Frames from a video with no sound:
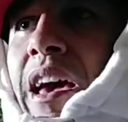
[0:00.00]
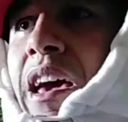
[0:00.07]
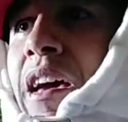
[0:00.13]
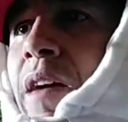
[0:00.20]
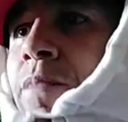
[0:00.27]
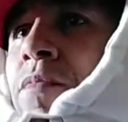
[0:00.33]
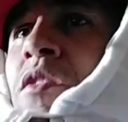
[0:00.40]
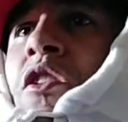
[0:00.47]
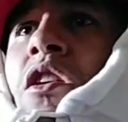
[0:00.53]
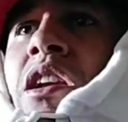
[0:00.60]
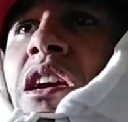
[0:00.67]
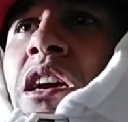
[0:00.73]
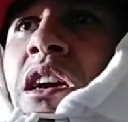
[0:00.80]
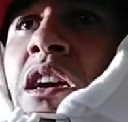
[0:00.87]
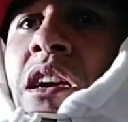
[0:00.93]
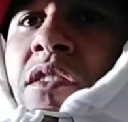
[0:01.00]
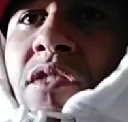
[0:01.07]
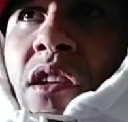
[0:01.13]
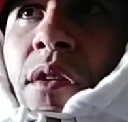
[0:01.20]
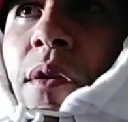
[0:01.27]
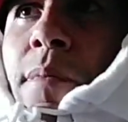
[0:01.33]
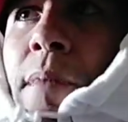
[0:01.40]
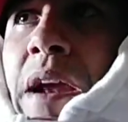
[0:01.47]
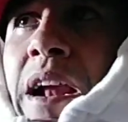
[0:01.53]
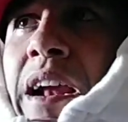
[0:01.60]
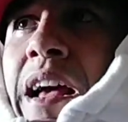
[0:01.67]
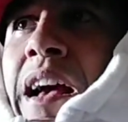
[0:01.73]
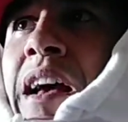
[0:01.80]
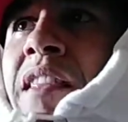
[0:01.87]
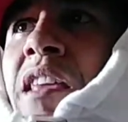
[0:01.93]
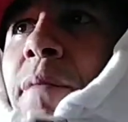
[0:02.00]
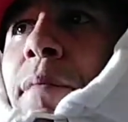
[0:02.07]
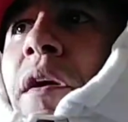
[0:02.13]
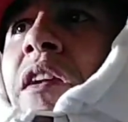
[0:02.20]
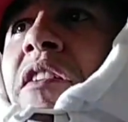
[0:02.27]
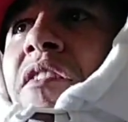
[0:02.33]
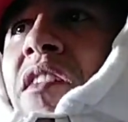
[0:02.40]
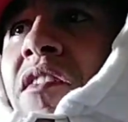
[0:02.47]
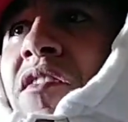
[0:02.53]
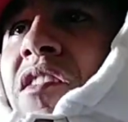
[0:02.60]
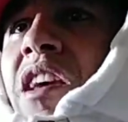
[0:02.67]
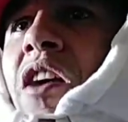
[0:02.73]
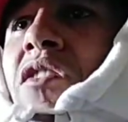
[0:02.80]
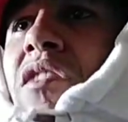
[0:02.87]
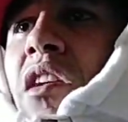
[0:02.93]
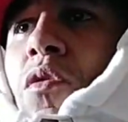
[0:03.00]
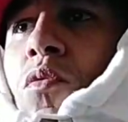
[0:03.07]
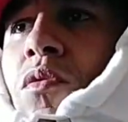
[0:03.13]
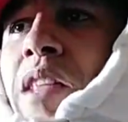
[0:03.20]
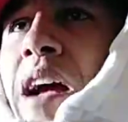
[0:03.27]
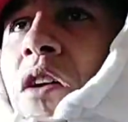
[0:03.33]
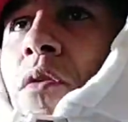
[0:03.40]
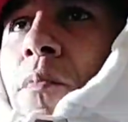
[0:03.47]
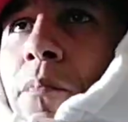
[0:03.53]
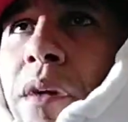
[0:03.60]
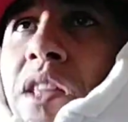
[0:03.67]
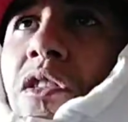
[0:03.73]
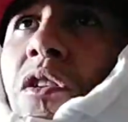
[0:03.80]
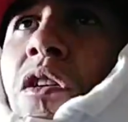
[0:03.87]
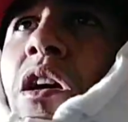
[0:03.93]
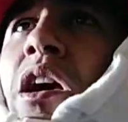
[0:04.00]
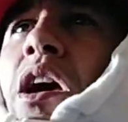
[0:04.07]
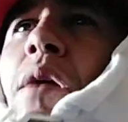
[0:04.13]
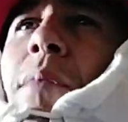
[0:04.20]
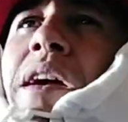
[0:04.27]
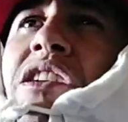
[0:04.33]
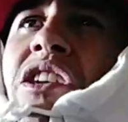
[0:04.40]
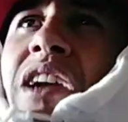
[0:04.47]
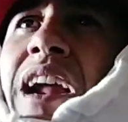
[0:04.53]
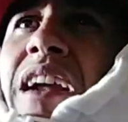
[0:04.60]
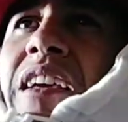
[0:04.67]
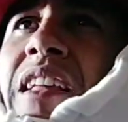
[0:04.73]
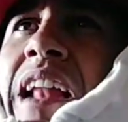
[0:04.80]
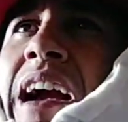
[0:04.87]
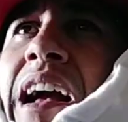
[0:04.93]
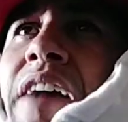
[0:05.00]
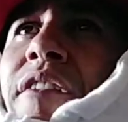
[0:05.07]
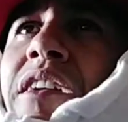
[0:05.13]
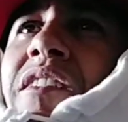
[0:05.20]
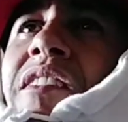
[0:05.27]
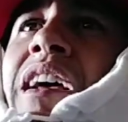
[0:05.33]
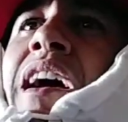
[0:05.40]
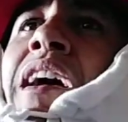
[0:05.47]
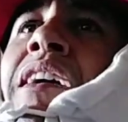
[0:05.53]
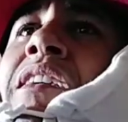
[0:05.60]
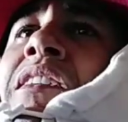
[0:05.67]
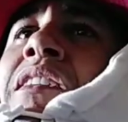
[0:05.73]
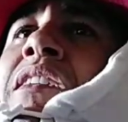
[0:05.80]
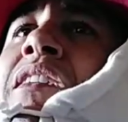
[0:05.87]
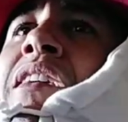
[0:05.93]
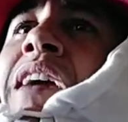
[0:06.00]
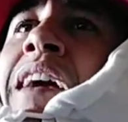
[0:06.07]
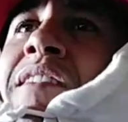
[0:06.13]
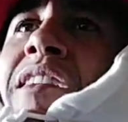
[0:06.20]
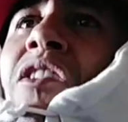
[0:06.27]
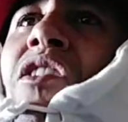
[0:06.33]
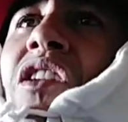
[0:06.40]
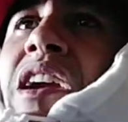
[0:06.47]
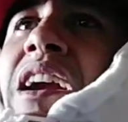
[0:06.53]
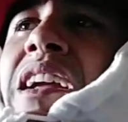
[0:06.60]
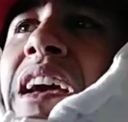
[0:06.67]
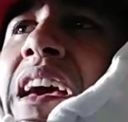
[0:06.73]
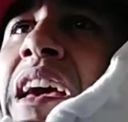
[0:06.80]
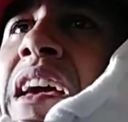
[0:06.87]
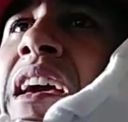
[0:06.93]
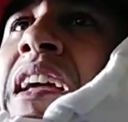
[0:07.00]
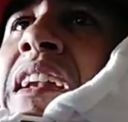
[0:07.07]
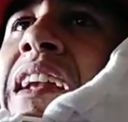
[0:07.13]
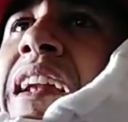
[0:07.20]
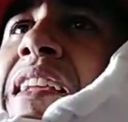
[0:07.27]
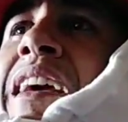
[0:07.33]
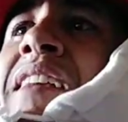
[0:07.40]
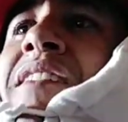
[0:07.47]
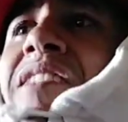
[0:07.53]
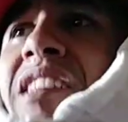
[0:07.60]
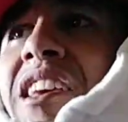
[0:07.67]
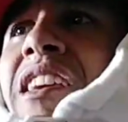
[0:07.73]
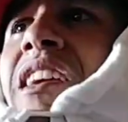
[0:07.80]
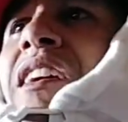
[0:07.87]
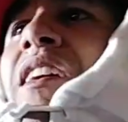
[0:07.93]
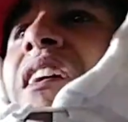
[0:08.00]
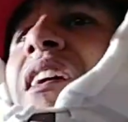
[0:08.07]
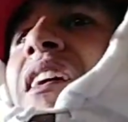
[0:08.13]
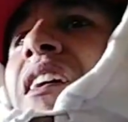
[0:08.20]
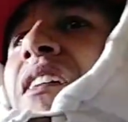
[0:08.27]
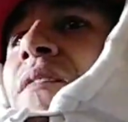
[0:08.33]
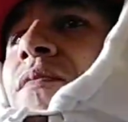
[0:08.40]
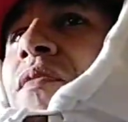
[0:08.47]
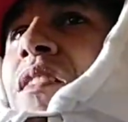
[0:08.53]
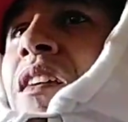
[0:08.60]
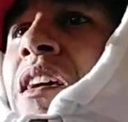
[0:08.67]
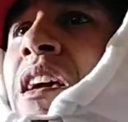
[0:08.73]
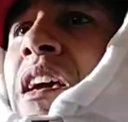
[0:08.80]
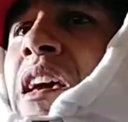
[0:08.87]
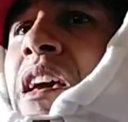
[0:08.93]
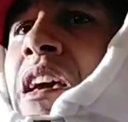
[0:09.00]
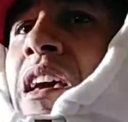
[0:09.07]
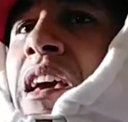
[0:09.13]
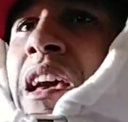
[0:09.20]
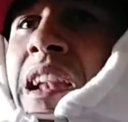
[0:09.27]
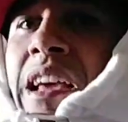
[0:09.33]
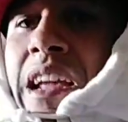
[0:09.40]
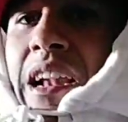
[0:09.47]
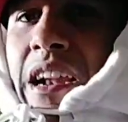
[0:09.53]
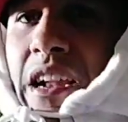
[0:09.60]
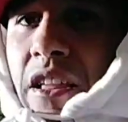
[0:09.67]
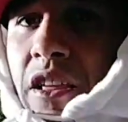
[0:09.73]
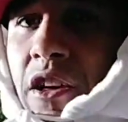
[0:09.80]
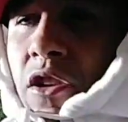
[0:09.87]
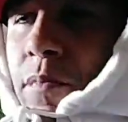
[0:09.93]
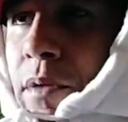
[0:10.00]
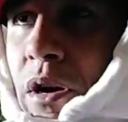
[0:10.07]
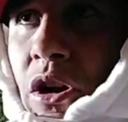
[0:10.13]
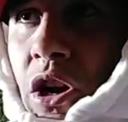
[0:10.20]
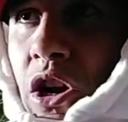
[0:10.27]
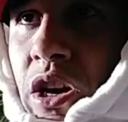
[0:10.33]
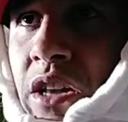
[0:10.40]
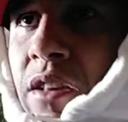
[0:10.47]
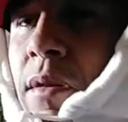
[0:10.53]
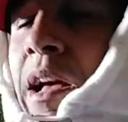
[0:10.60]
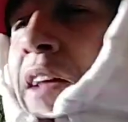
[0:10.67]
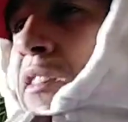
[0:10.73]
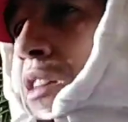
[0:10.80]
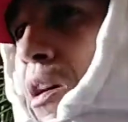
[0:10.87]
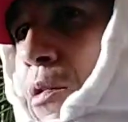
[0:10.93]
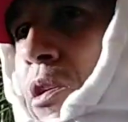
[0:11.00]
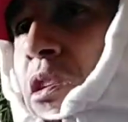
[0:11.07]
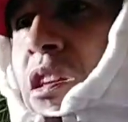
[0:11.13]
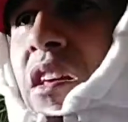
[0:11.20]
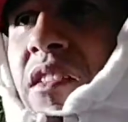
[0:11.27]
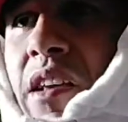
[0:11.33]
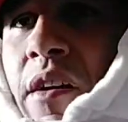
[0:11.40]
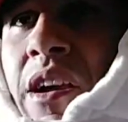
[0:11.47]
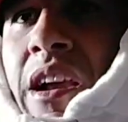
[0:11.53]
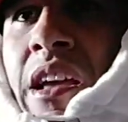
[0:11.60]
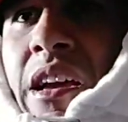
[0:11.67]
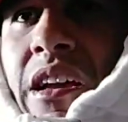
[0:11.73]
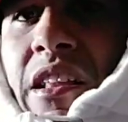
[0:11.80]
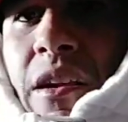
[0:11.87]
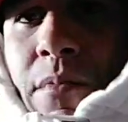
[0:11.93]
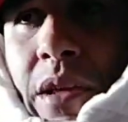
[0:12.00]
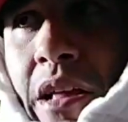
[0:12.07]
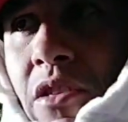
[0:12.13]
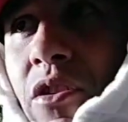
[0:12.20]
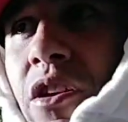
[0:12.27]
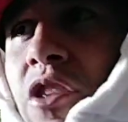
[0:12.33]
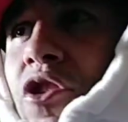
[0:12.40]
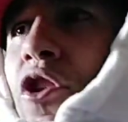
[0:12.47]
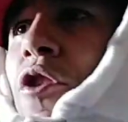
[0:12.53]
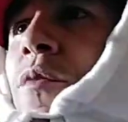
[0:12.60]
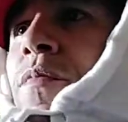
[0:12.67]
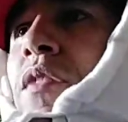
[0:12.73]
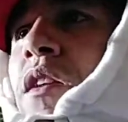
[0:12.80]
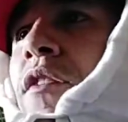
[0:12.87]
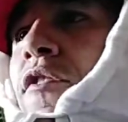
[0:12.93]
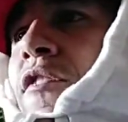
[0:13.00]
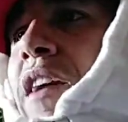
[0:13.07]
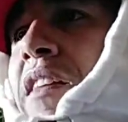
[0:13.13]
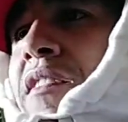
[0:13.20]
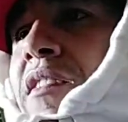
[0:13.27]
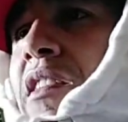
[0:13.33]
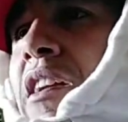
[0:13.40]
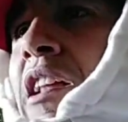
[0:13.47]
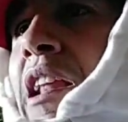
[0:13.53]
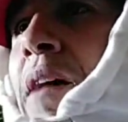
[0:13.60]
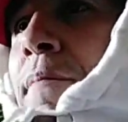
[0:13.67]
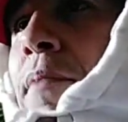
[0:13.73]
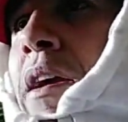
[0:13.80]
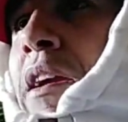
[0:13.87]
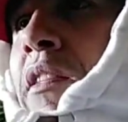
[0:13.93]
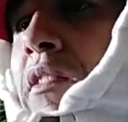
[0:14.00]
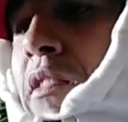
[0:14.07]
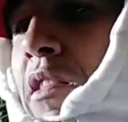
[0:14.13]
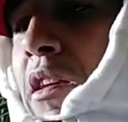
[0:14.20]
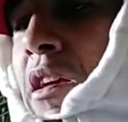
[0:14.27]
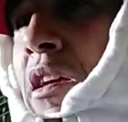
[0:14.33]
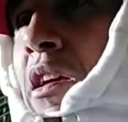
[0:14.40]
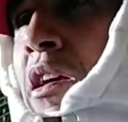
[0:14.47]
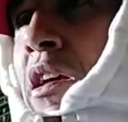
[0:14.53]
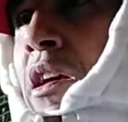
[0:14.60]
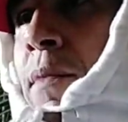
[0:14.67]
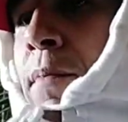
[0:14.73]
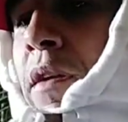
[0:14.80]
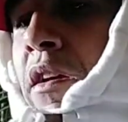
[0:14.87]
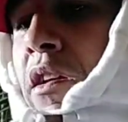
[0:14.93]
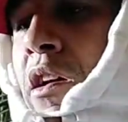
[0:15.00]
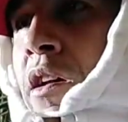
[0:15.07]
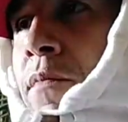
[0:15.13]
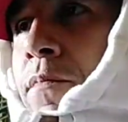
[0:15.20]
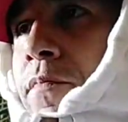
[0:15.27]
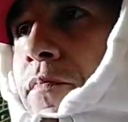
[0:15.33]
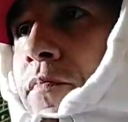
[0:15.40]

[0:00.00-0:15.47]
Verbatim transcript: eh, no le sirve para nada. Después licenciado se junta con Beto para llenarle de la cabeza y hacerlo creer que en realidad sí eh, él es el heredero, pero no lo es. Así que bueno, ¿quieren saber en qué termina todo esto? Véanse la parte. espero que.